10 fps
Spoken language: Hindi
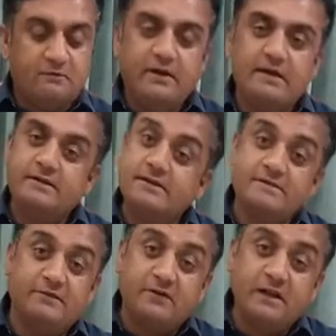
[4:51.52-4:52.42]
वेयर देर
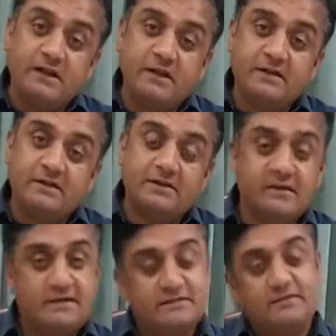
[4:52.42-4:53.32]
इज अ विल
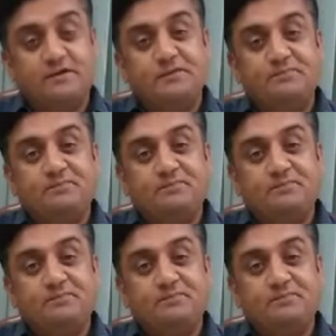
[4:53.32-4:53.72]
देर इज अ वे